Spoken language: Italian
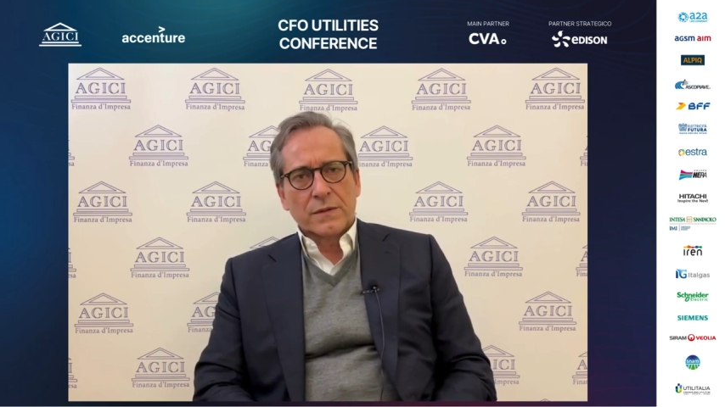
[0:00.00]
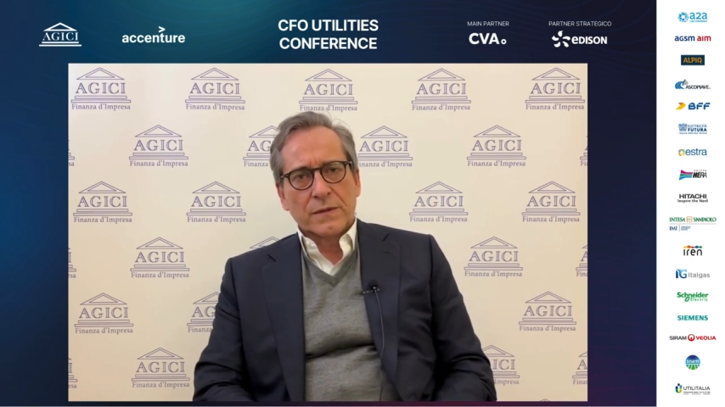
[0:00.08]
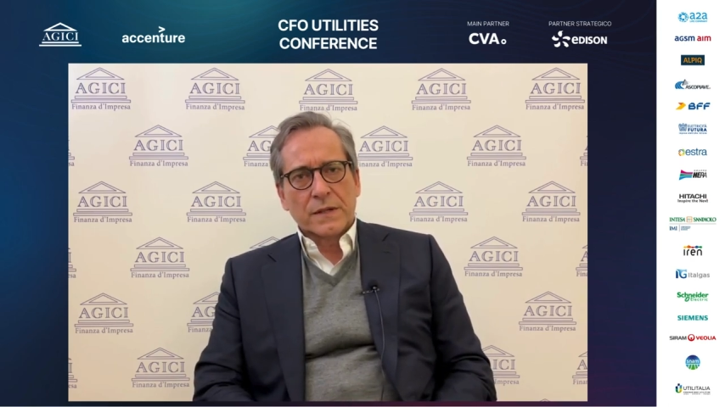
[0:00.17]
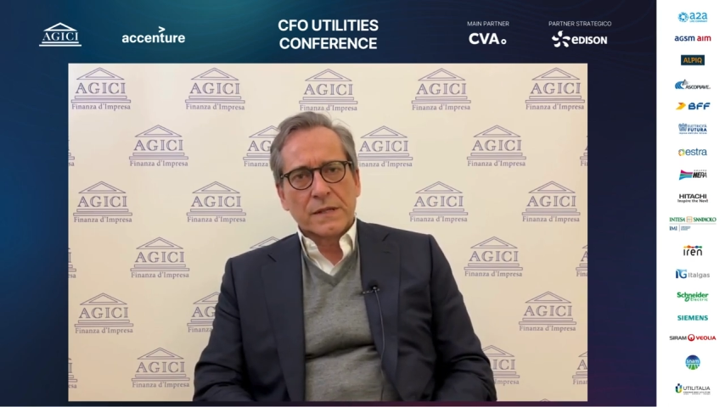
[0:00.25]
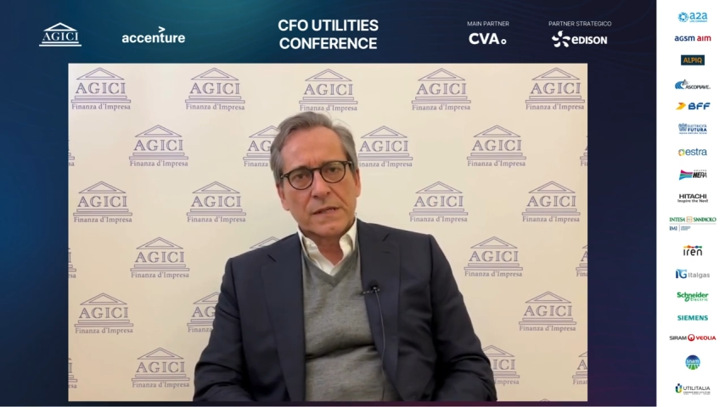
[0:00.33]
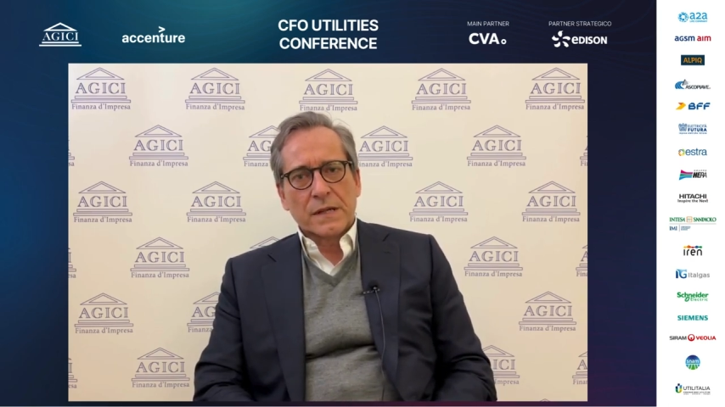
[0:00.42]

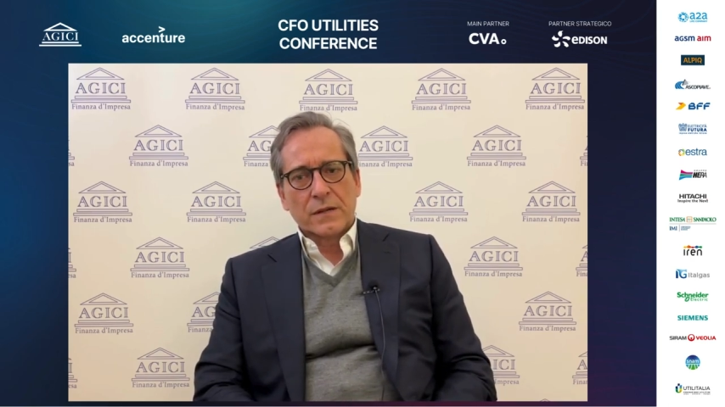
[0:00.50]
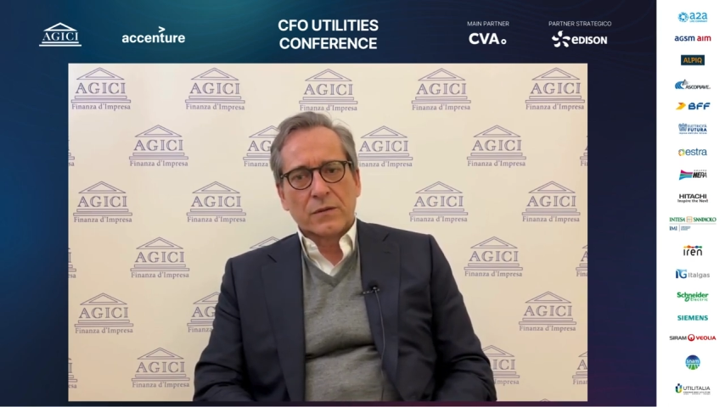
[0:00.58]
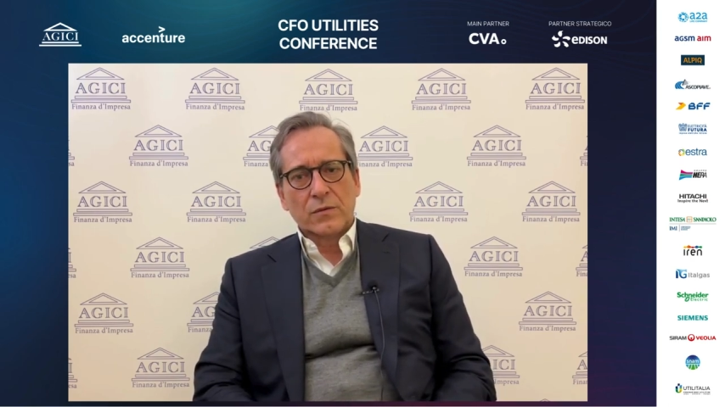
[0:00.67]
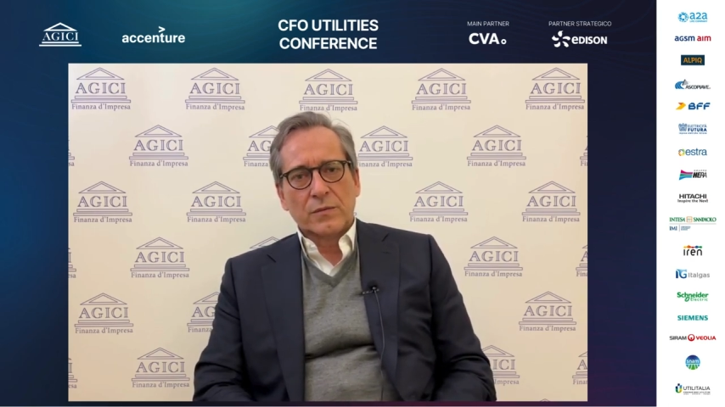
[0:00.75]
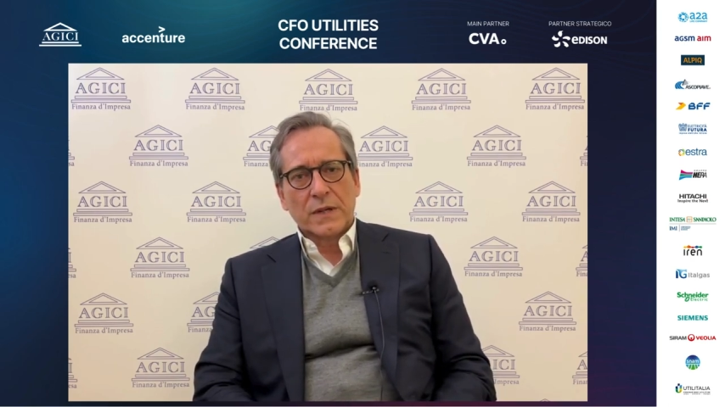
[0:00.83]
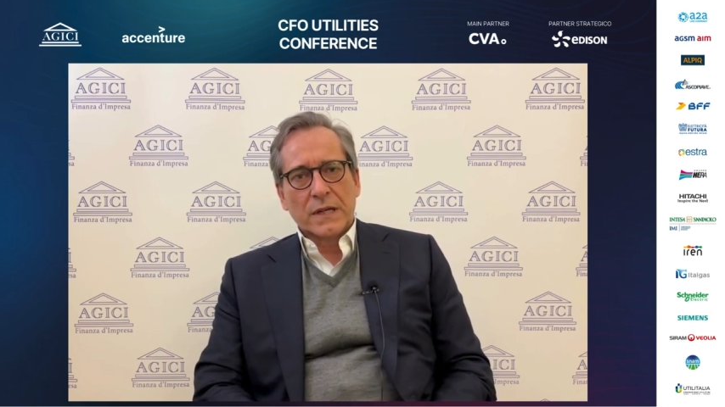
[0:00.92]
finanziaria di
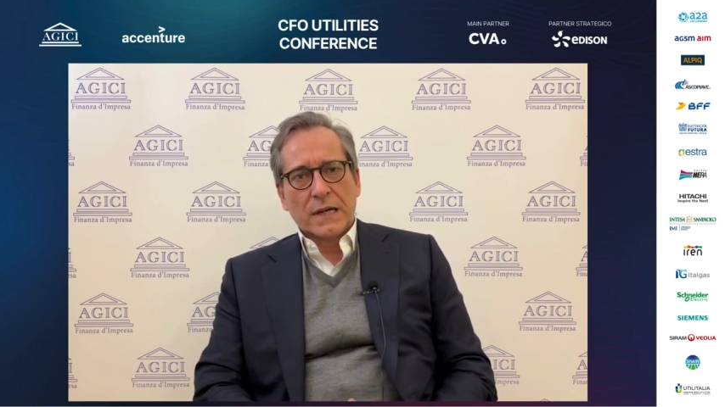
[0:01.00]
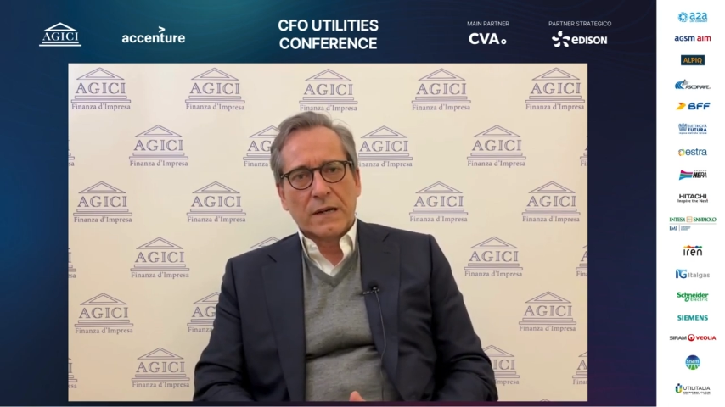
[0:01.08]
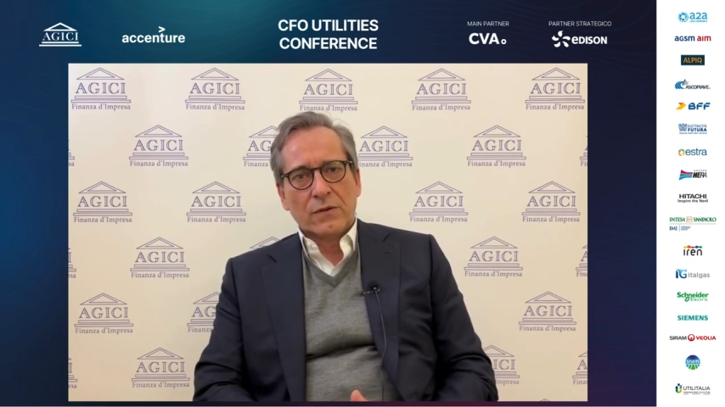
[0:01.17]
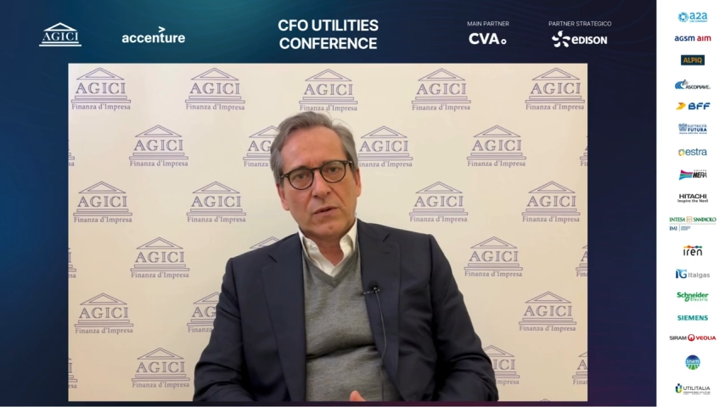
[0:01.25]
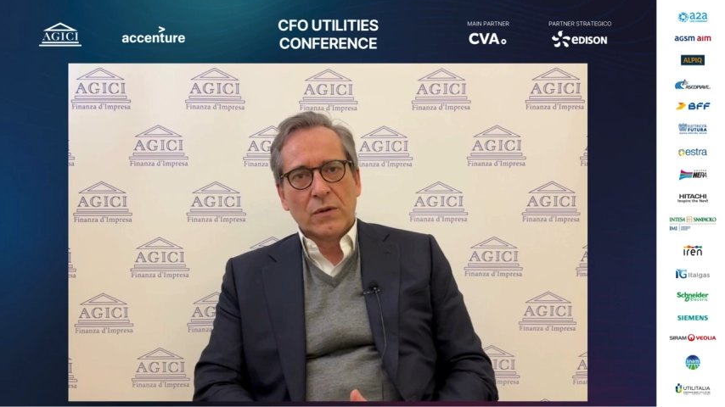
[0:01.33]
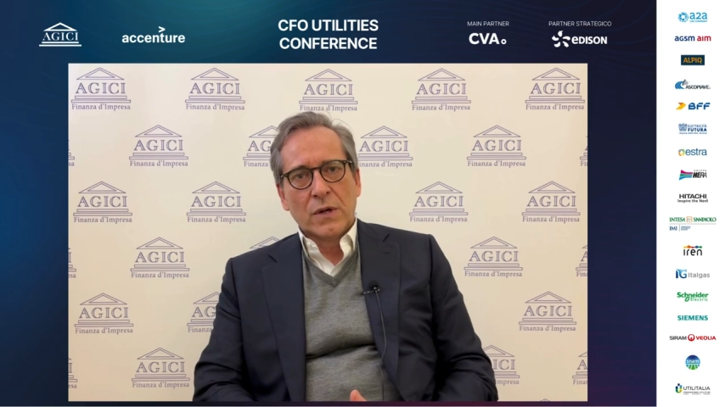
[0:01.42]
cui
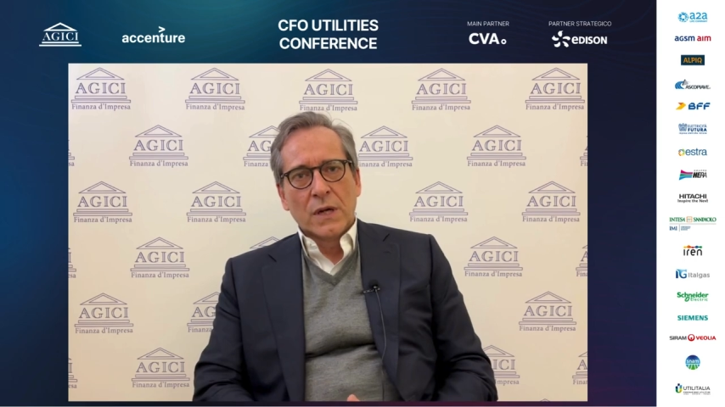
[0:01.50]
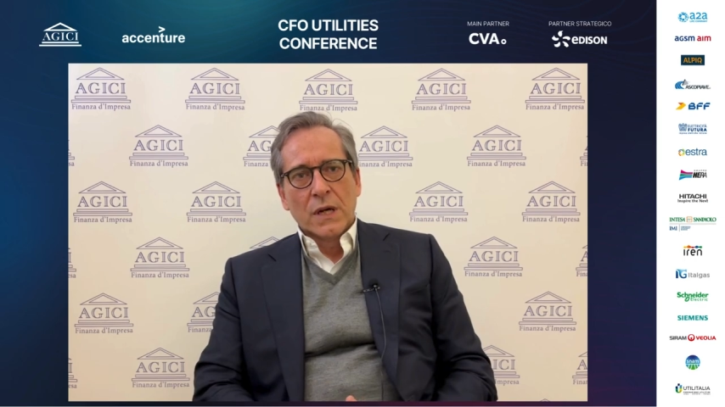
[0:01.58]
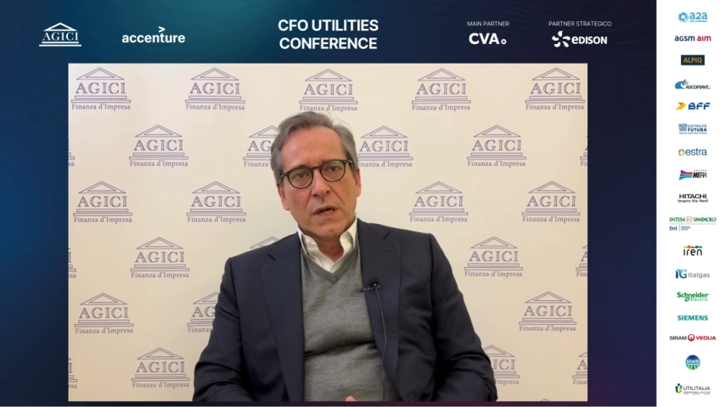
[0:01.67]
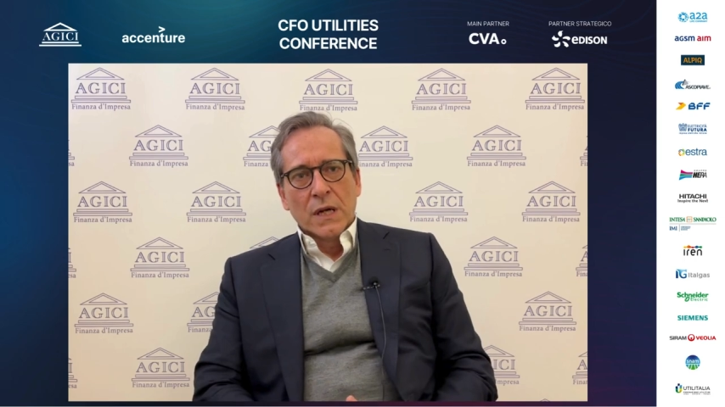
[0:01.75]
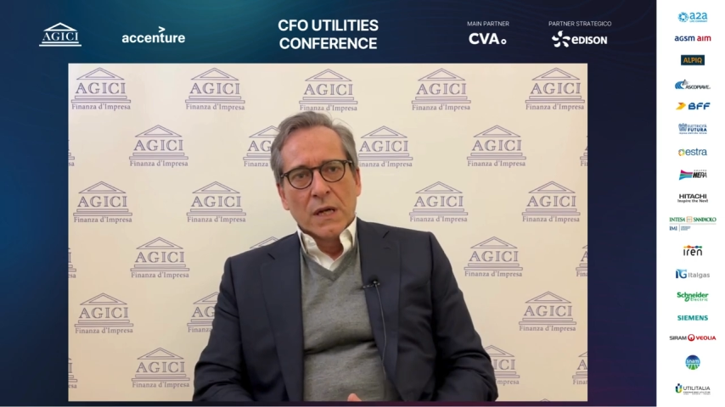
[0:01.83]
parlavo